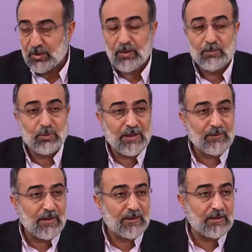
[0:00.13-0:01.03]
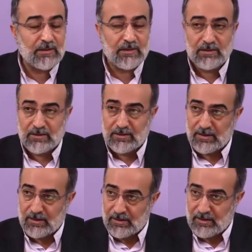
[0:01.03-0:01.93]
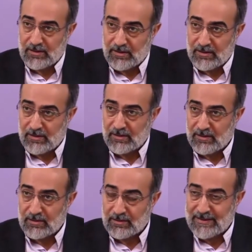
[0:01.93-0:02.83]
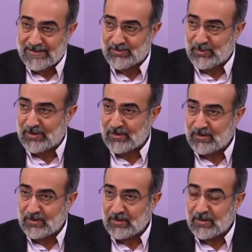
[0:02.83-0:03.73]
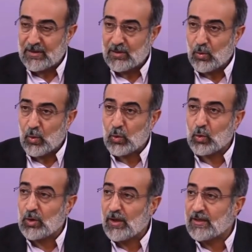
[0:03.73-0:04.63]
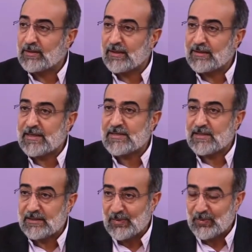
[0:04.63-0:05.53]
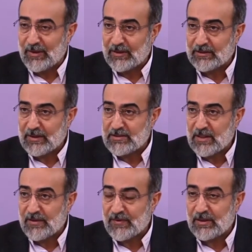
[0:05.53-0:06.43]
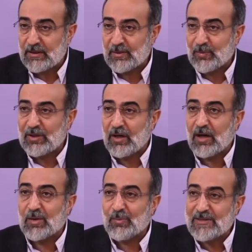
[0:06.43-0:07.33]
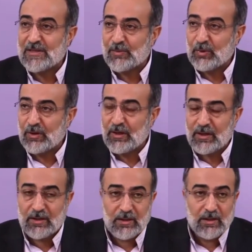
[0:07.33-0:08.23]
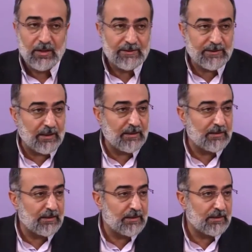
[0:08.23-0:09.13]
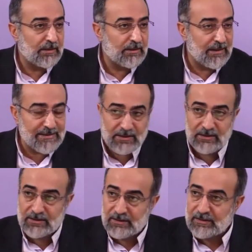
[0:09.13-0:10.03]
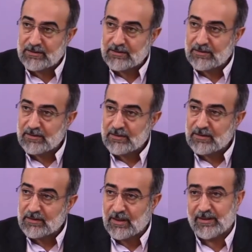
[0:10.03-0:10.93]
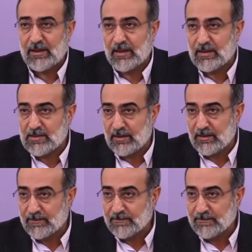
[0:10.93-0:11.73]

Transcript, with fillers: Ya bu devletin e, resmi okullarında, ders kitaplarında caferilik bir hak mezhep olarak tanındı, yazıldı, kayda geçti.